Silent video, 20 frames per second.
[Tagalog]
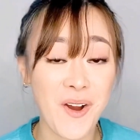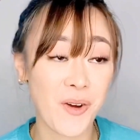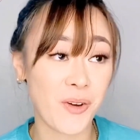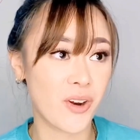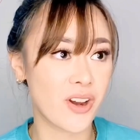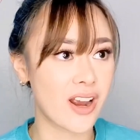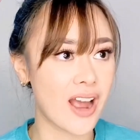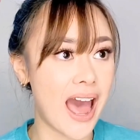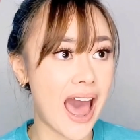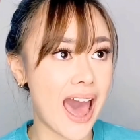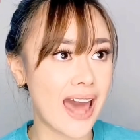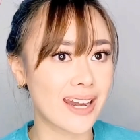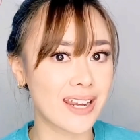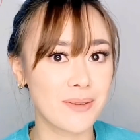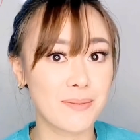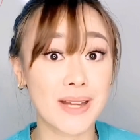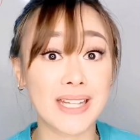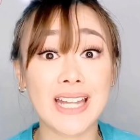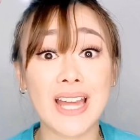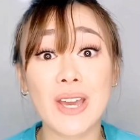Or hari
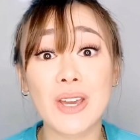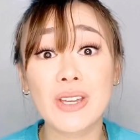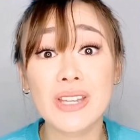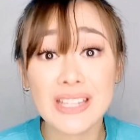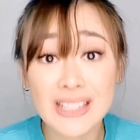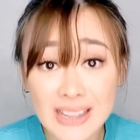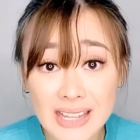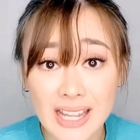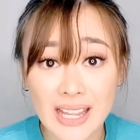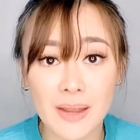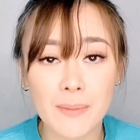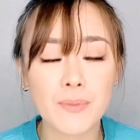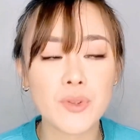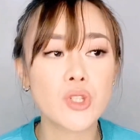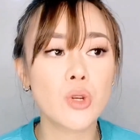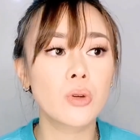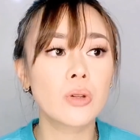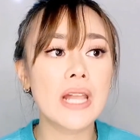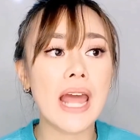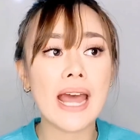ba tayo? Hindi.
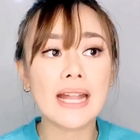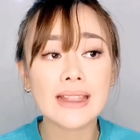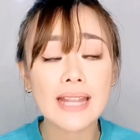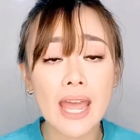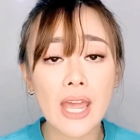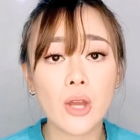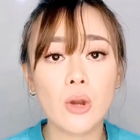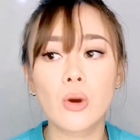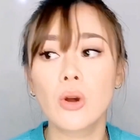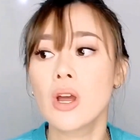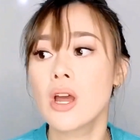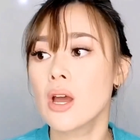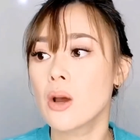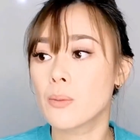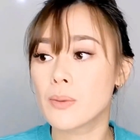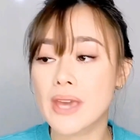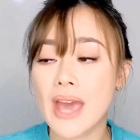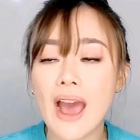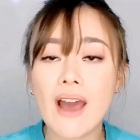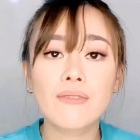So lahat tayo,
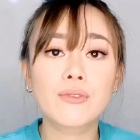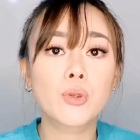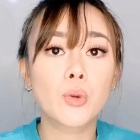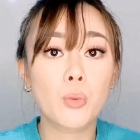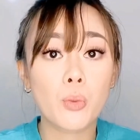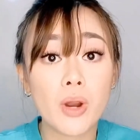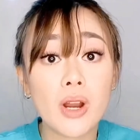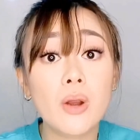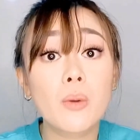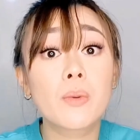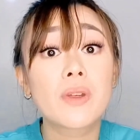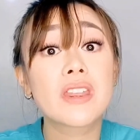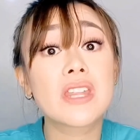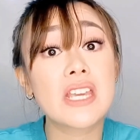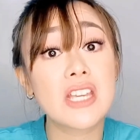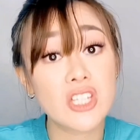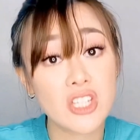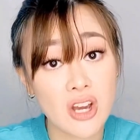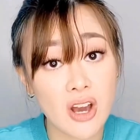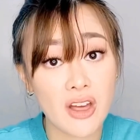we have to work with
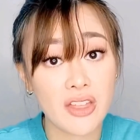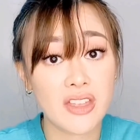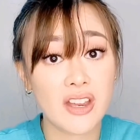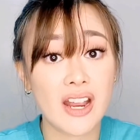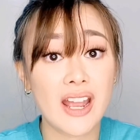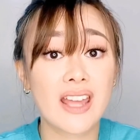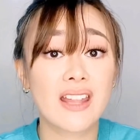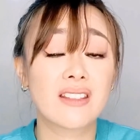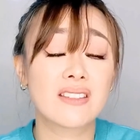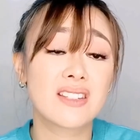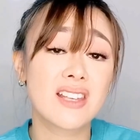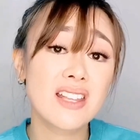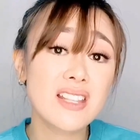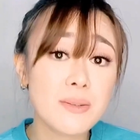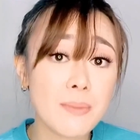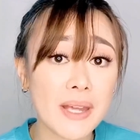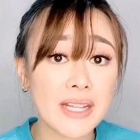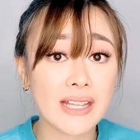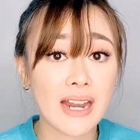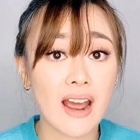each other. And since
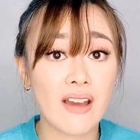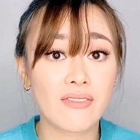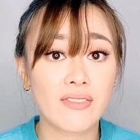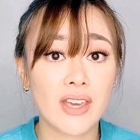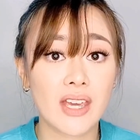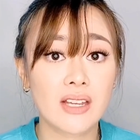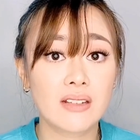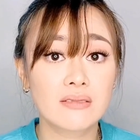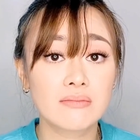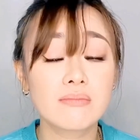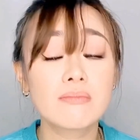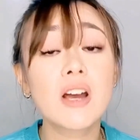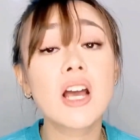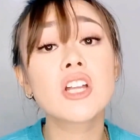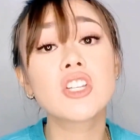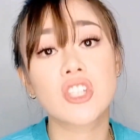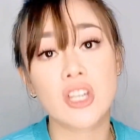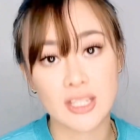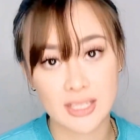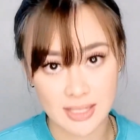may traffic,
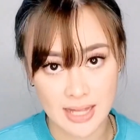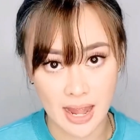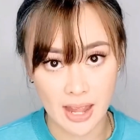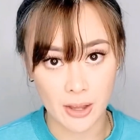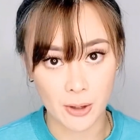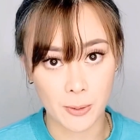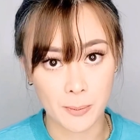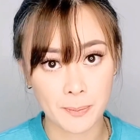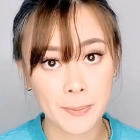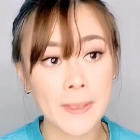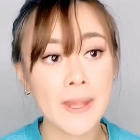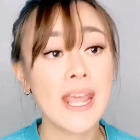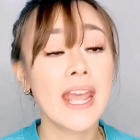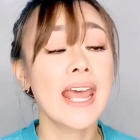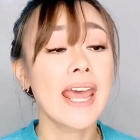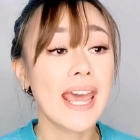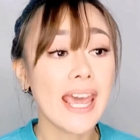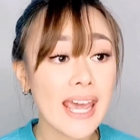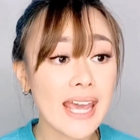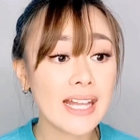adjust tayo.
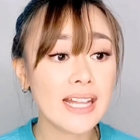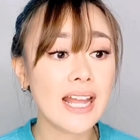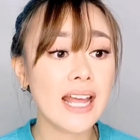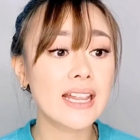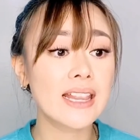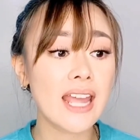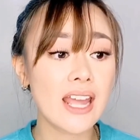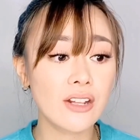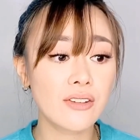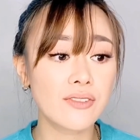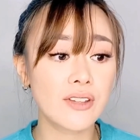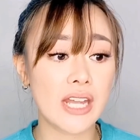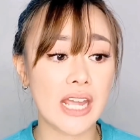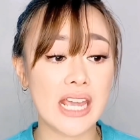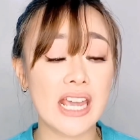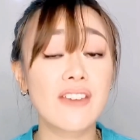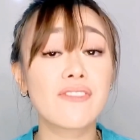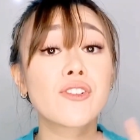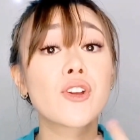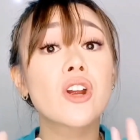And at the end of the day,
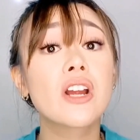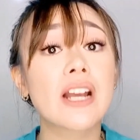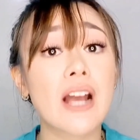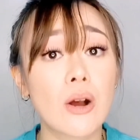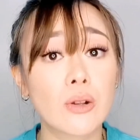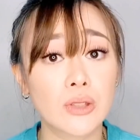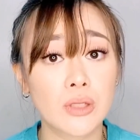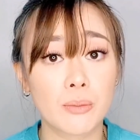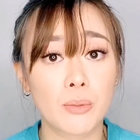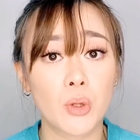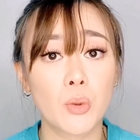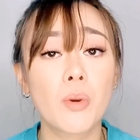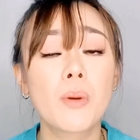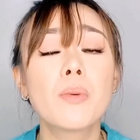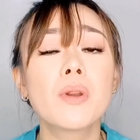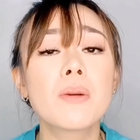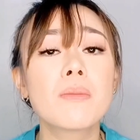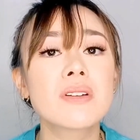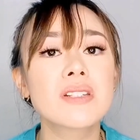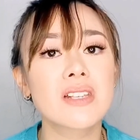if you're accountable, wag
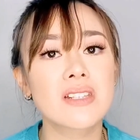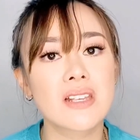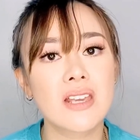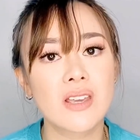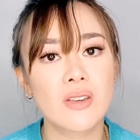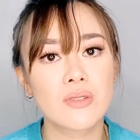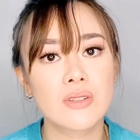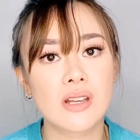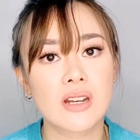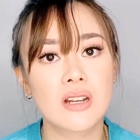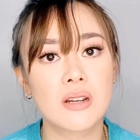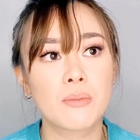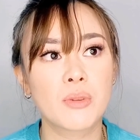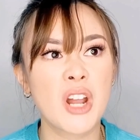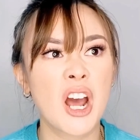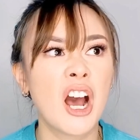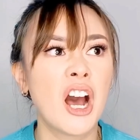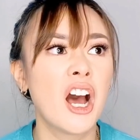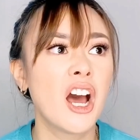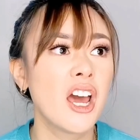mo namang sisihin yung sarili mo
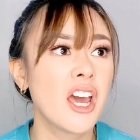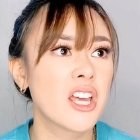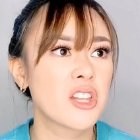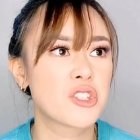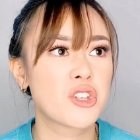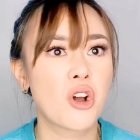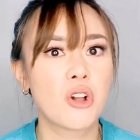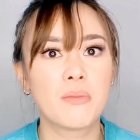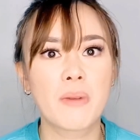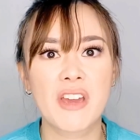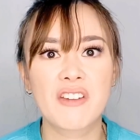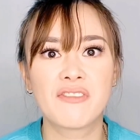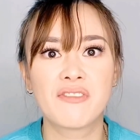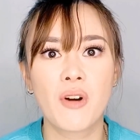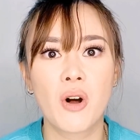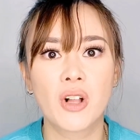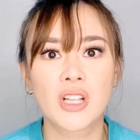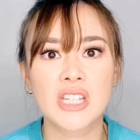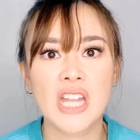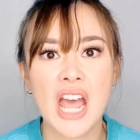na, ah, it's all my
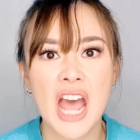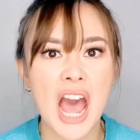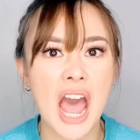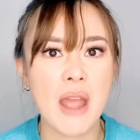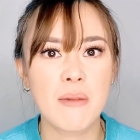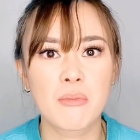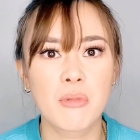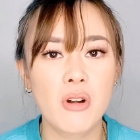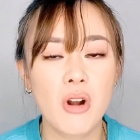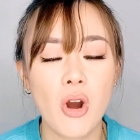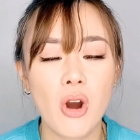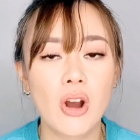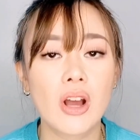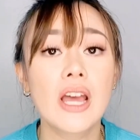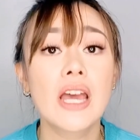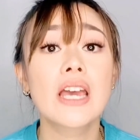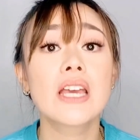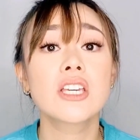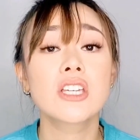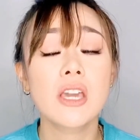fault, I'm wrong.
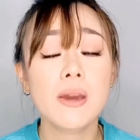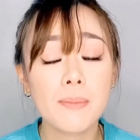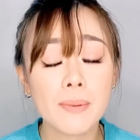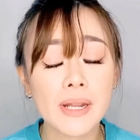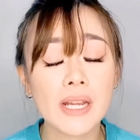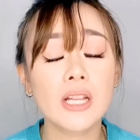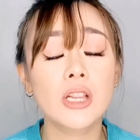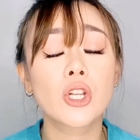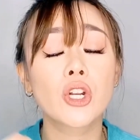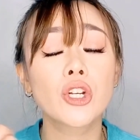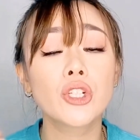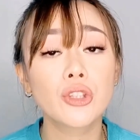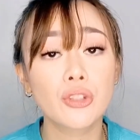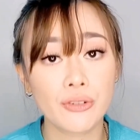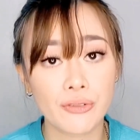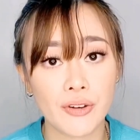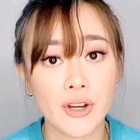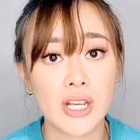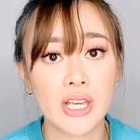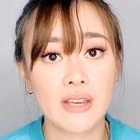Siyempre, learn to
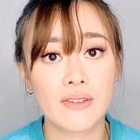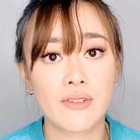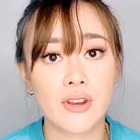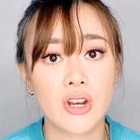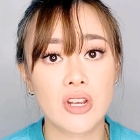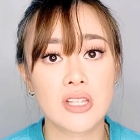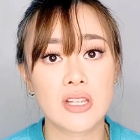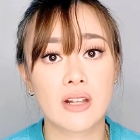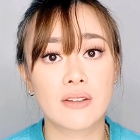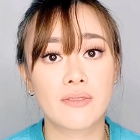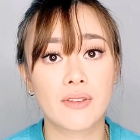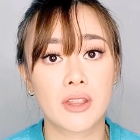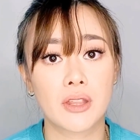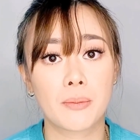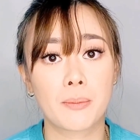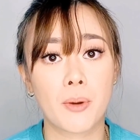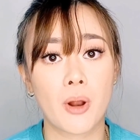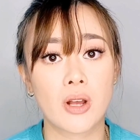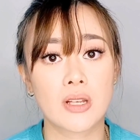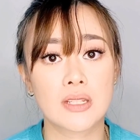forgive yourself in
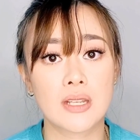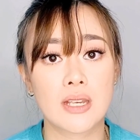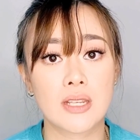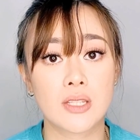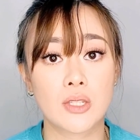the process.